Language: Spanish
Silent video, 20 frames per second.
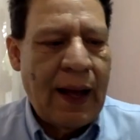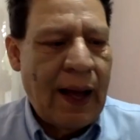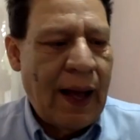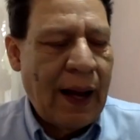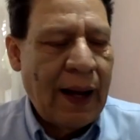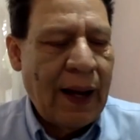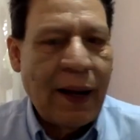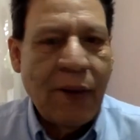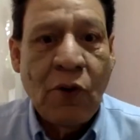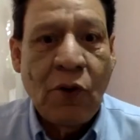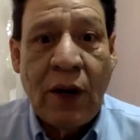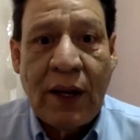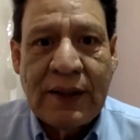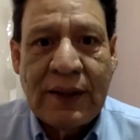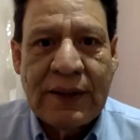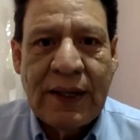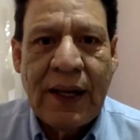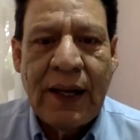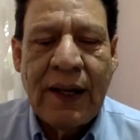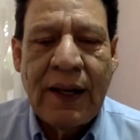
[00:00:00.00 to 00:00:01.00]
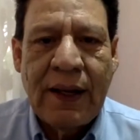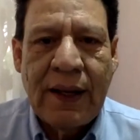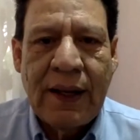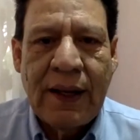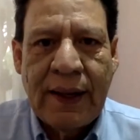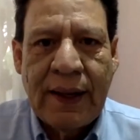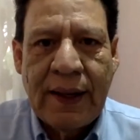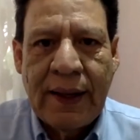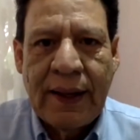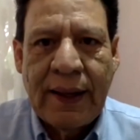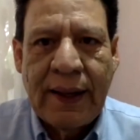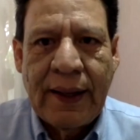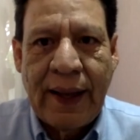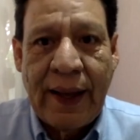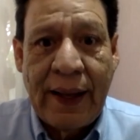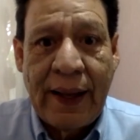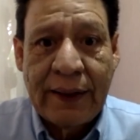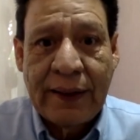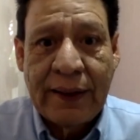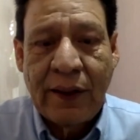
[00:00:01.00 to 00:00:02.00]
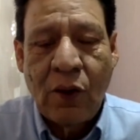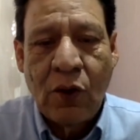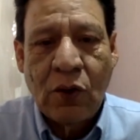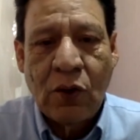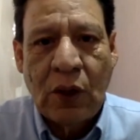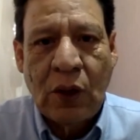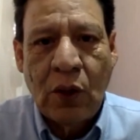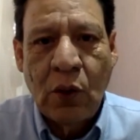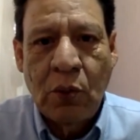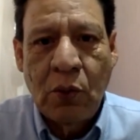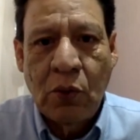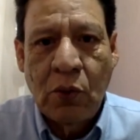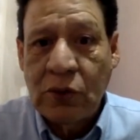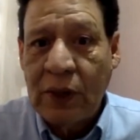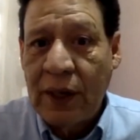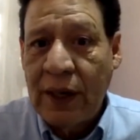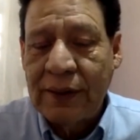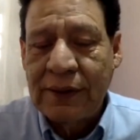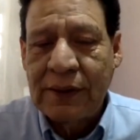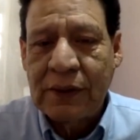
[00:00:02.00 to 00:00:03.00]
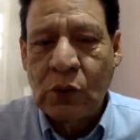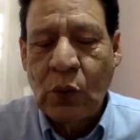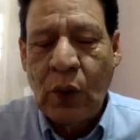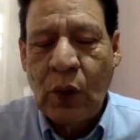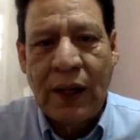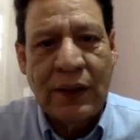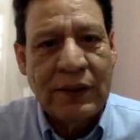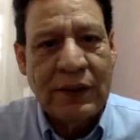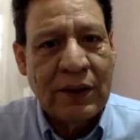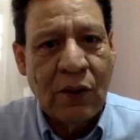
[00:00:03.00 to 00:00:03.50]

a la violencia entre los alumnos en las escuelas,